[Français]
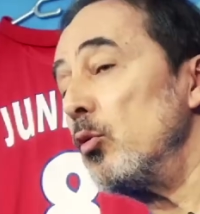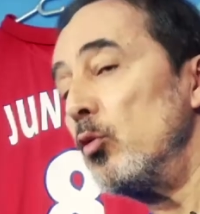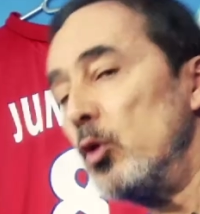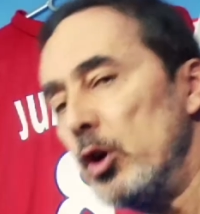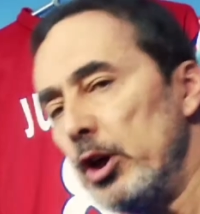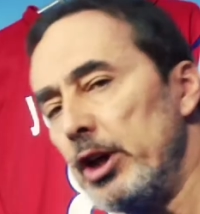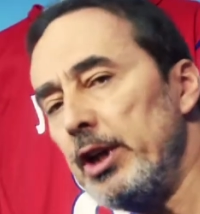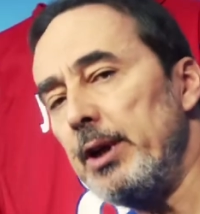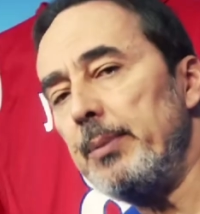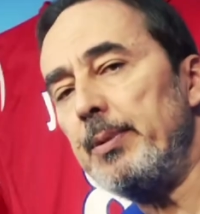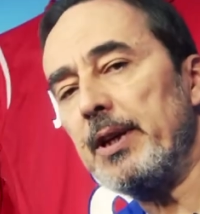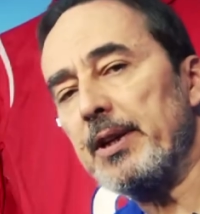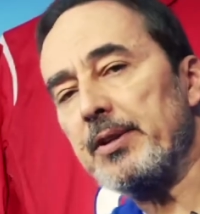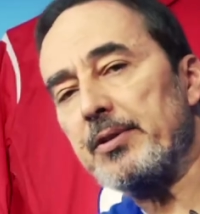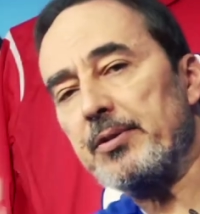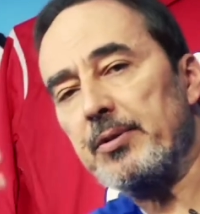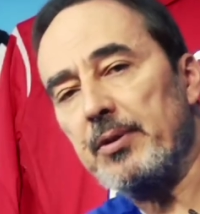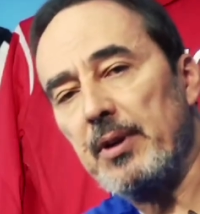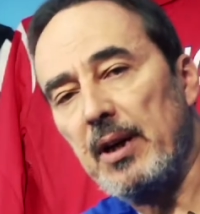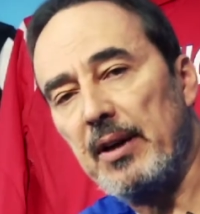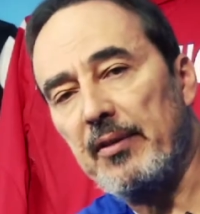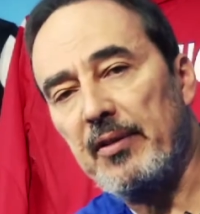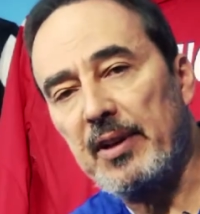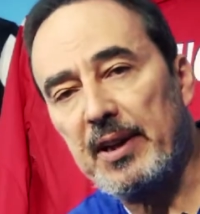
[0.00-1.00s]
Oui, bien
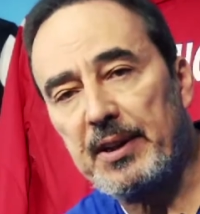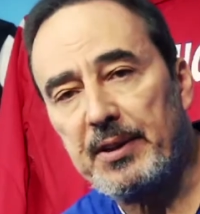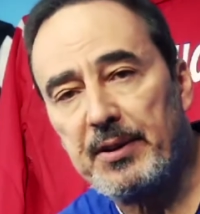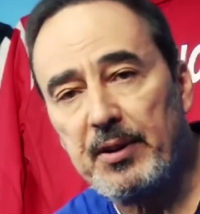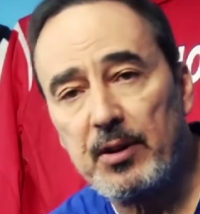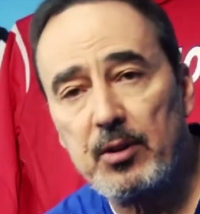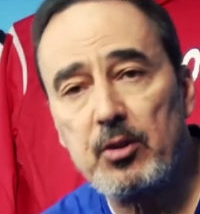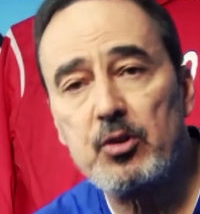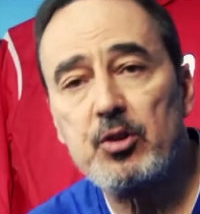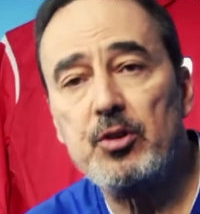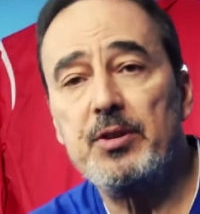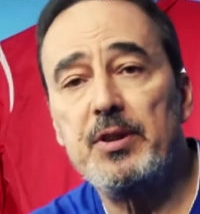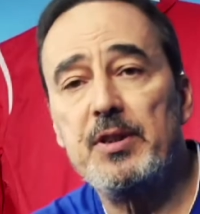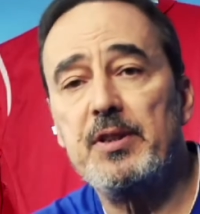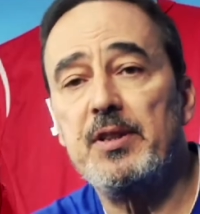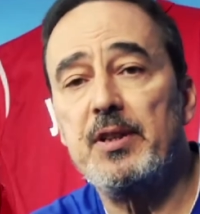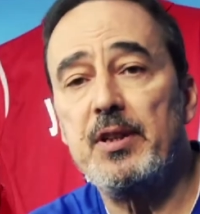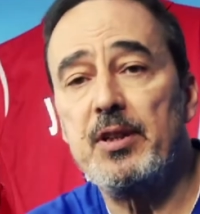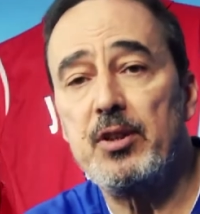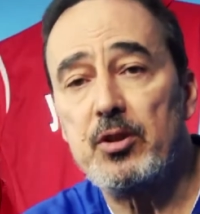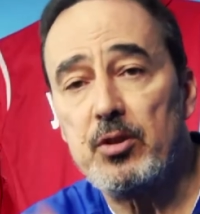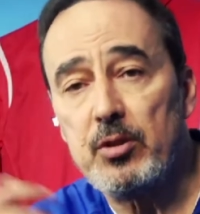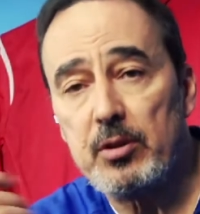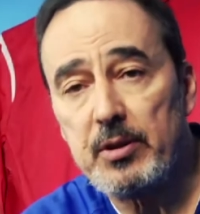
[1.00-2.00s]
sûr, à 20 ans je
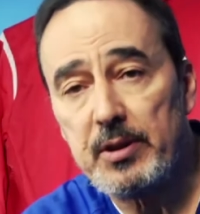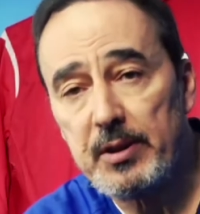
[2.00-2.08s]
disais je